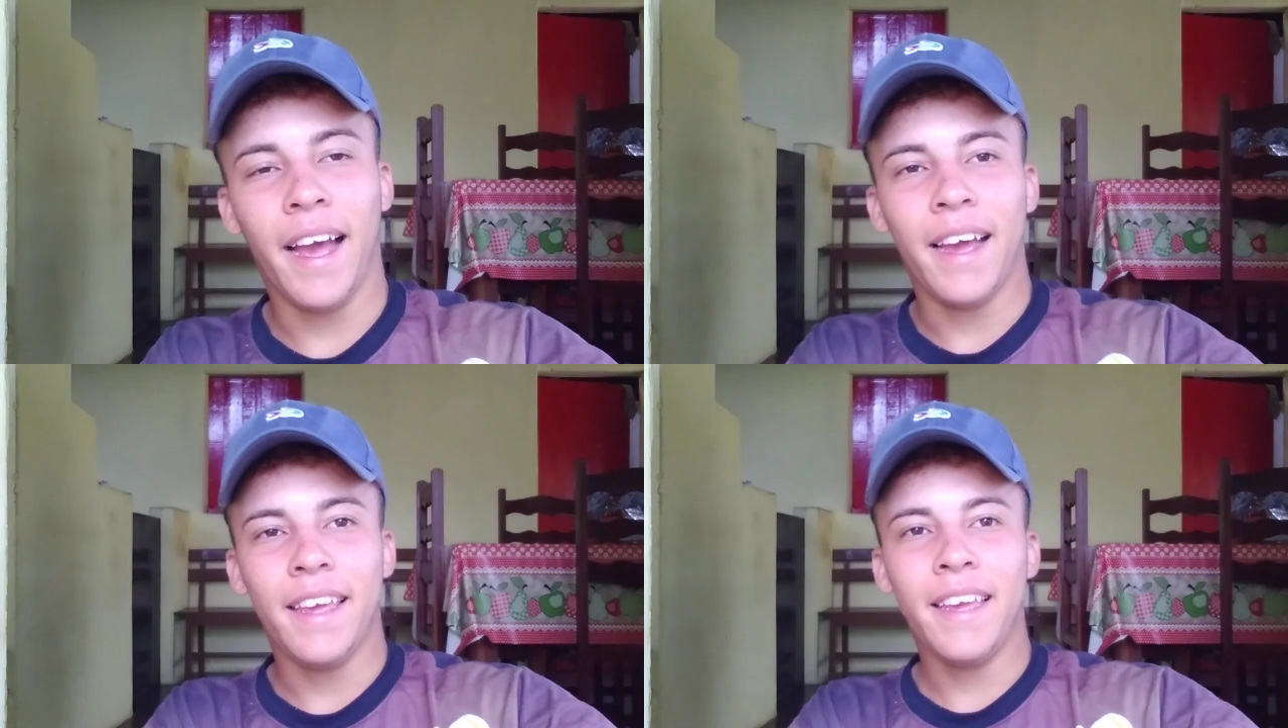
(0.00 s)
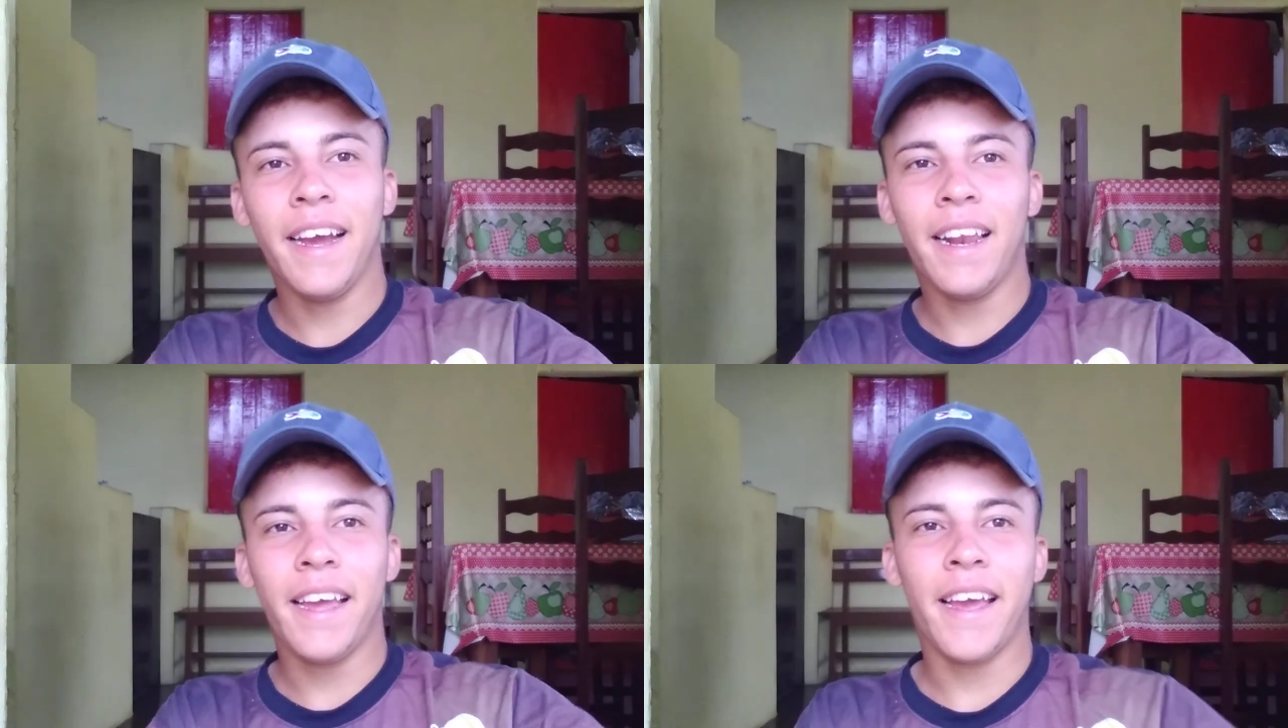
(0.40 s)
Aí
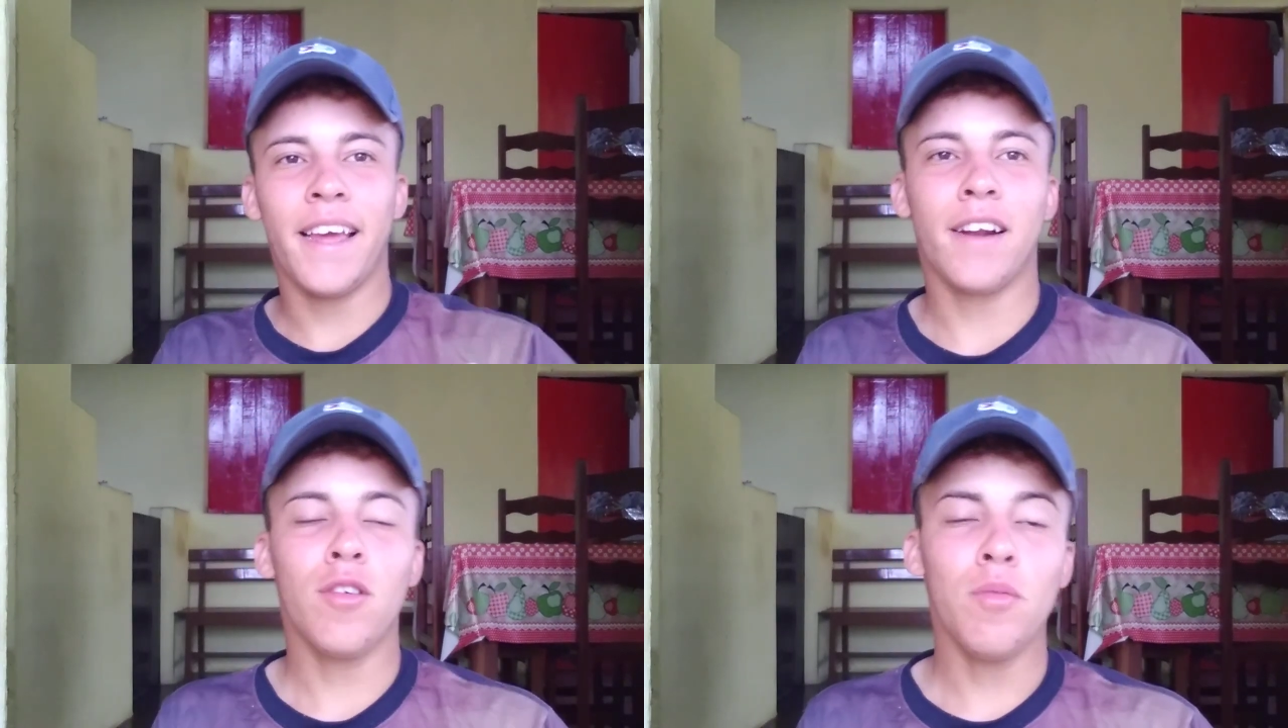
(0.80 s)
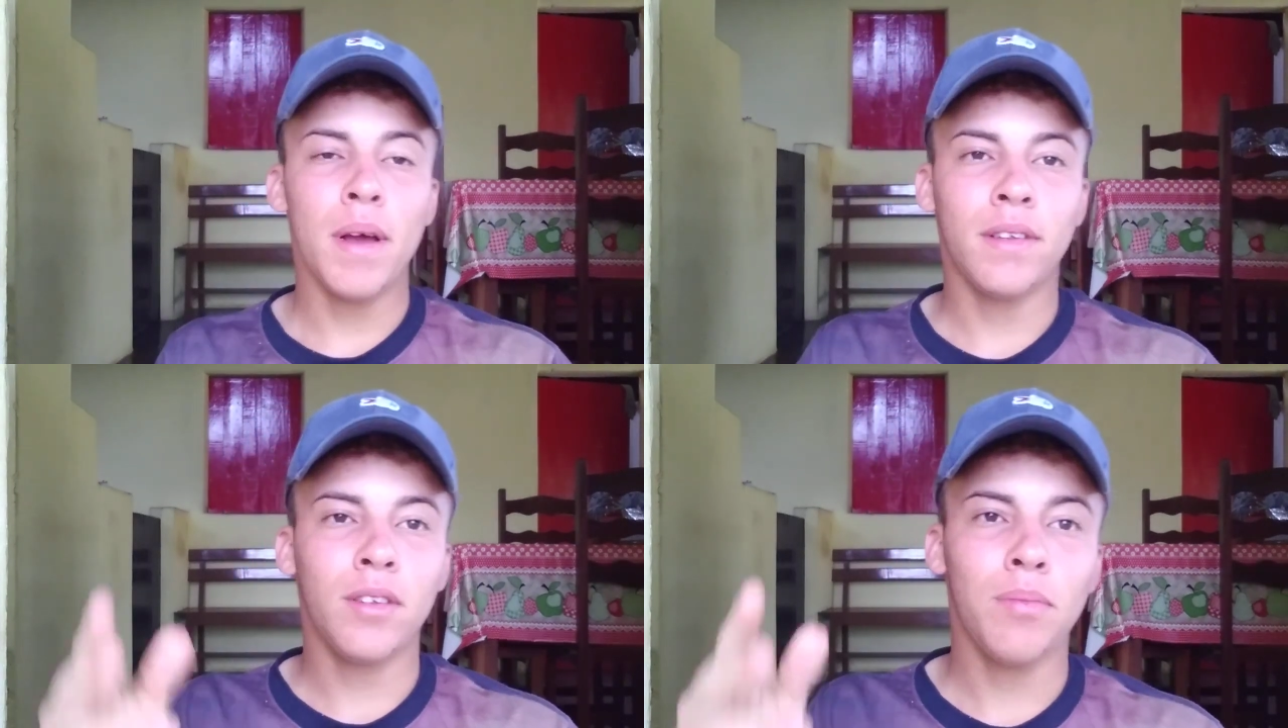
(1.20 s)
galera,
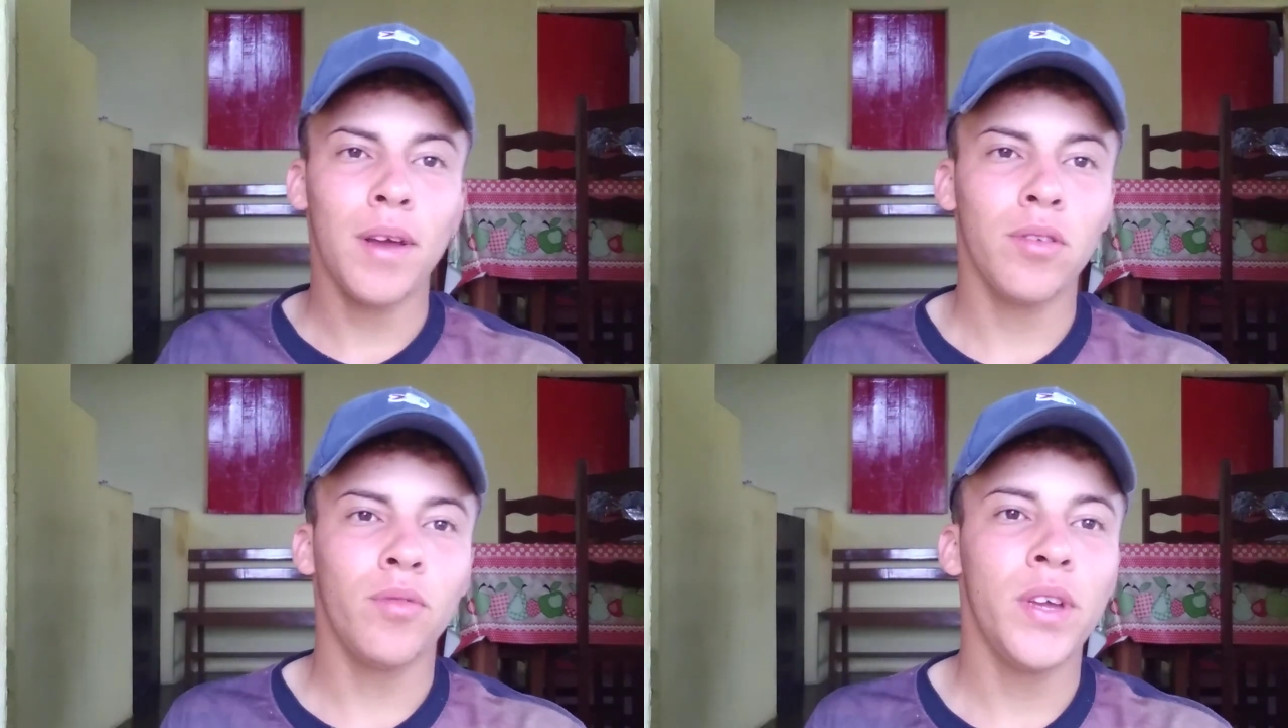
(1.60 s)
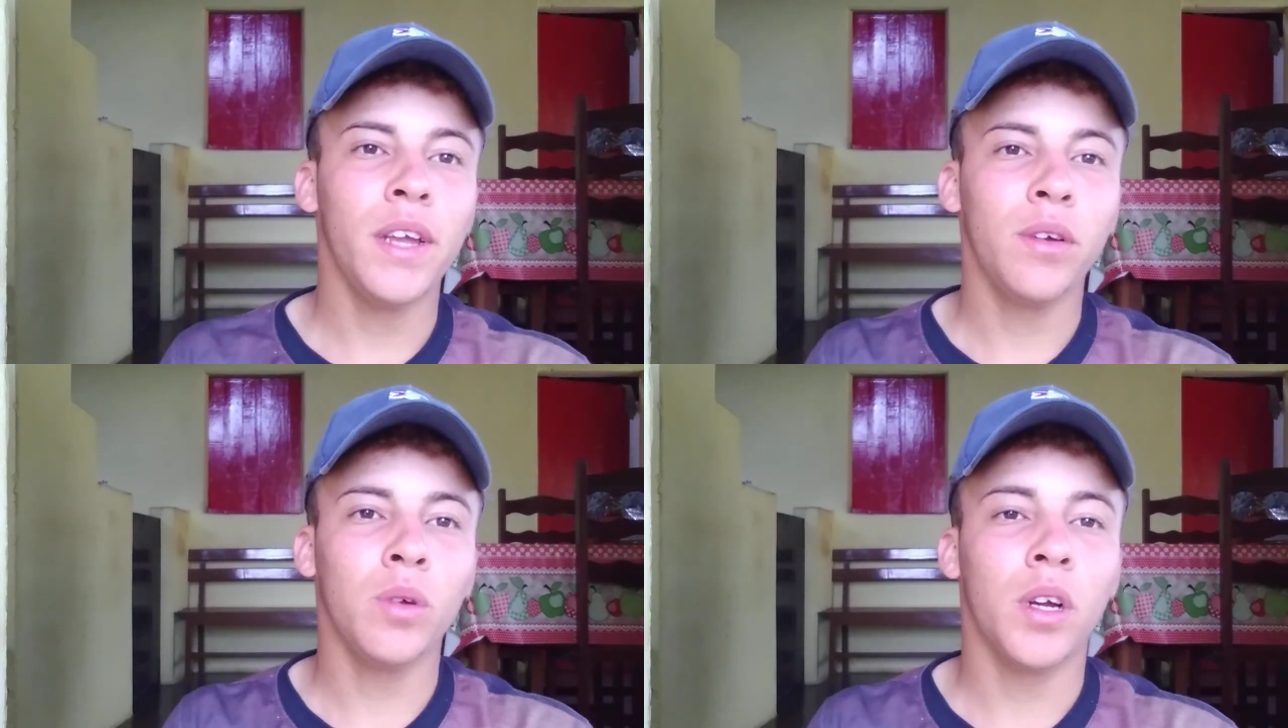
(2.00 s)
começando mais um vídeo
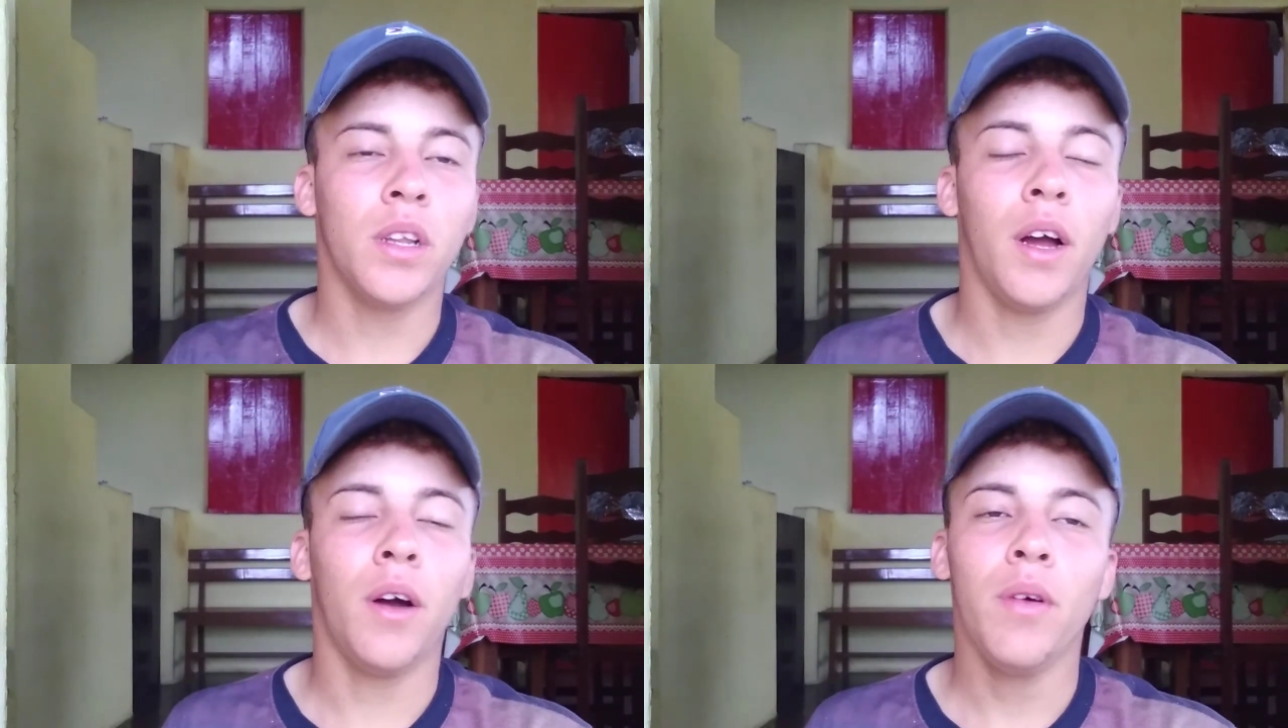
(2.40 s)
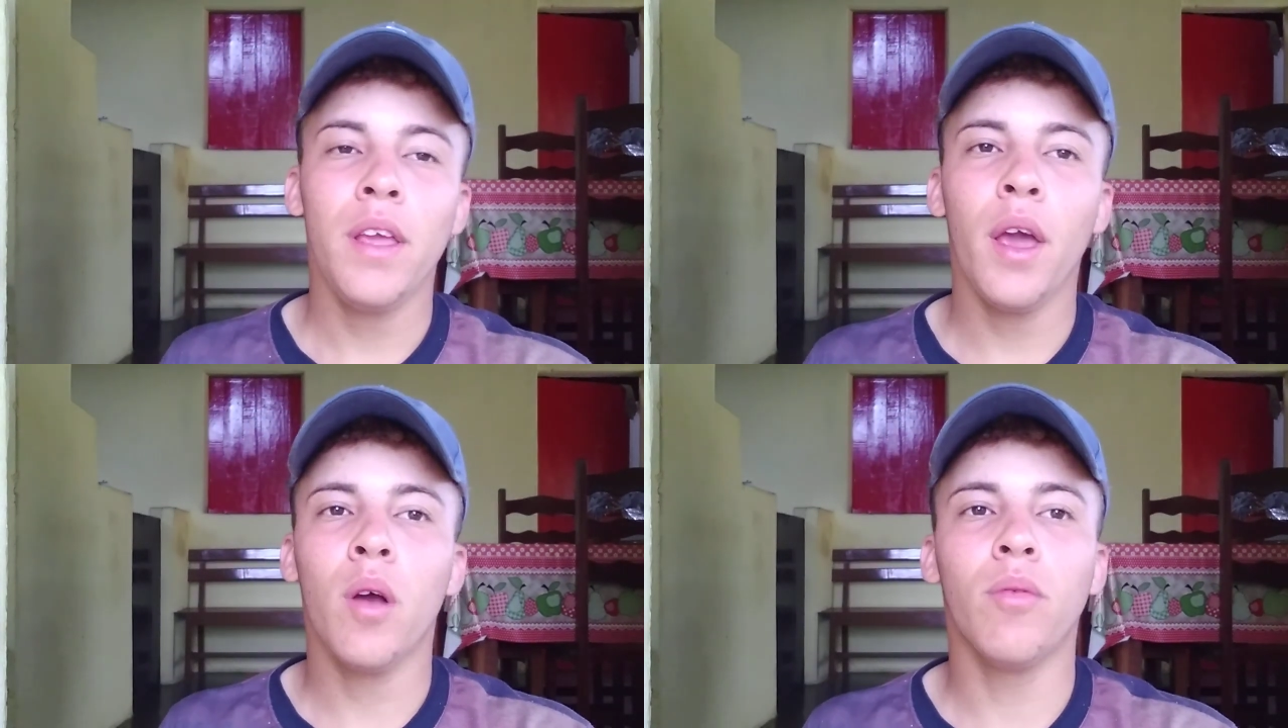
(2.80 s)
aqui no canal
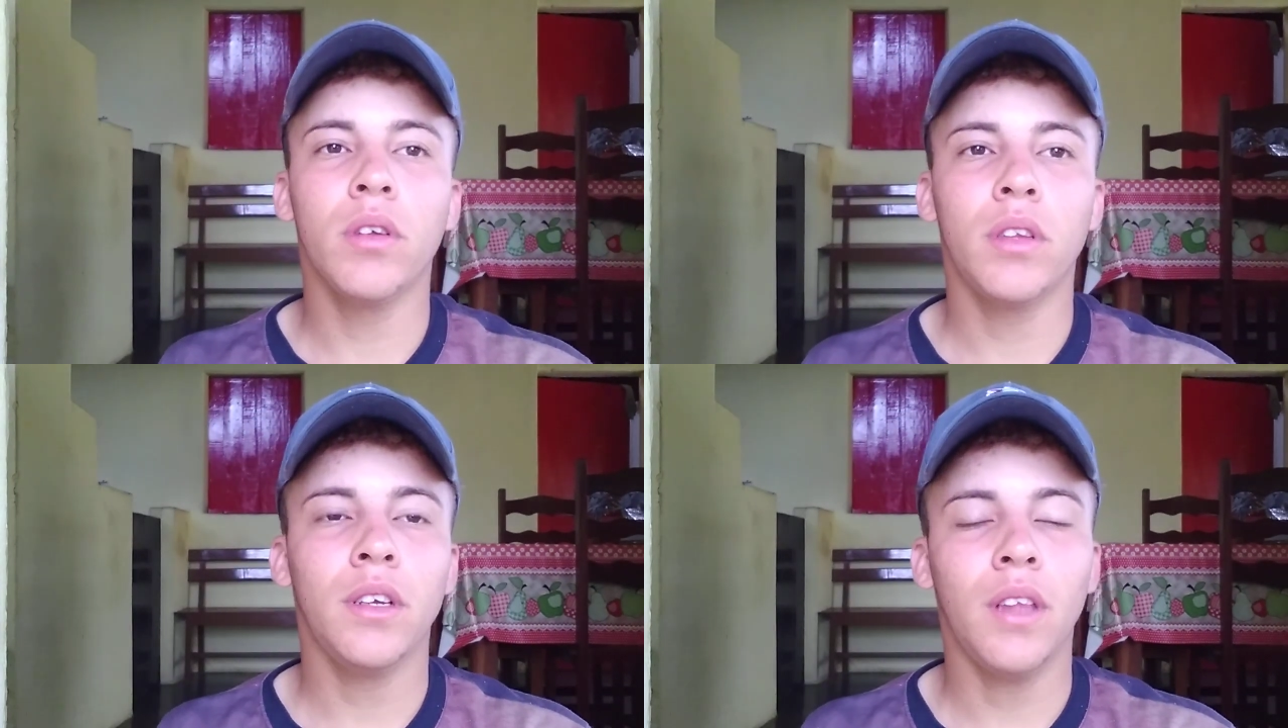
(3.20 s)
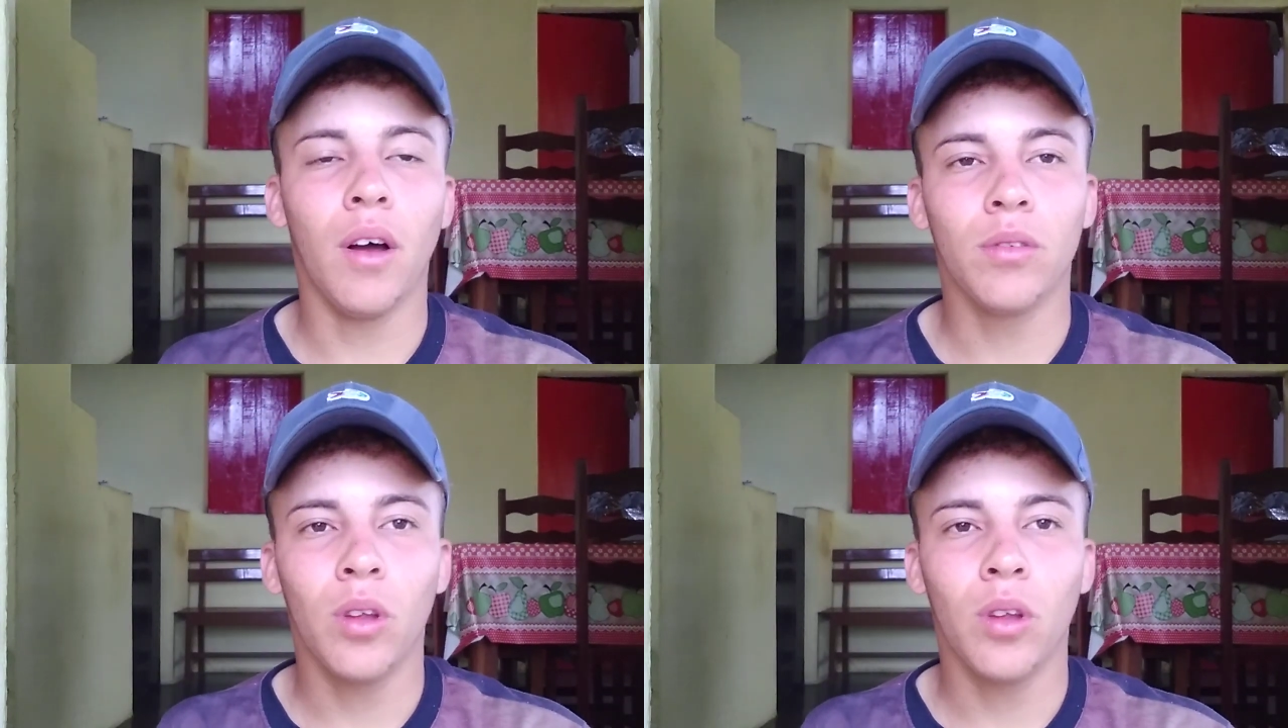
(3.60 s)
E aí, como vocês estão?